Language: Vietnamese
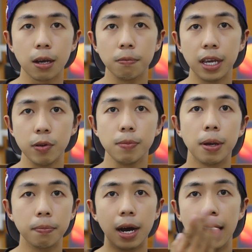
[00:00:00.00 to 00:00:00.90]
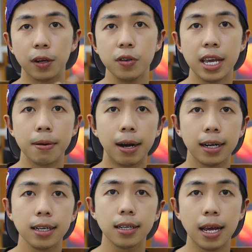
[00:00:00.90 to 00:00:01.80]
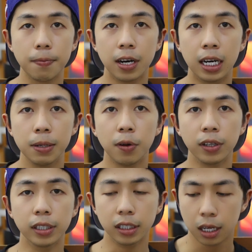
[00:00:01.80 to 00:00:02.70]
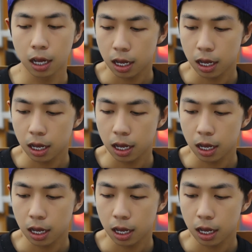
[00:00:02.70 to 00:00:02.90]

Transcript: trong trẻo với mềm mại của da mặt đó, nó đẹp hơn á mọi người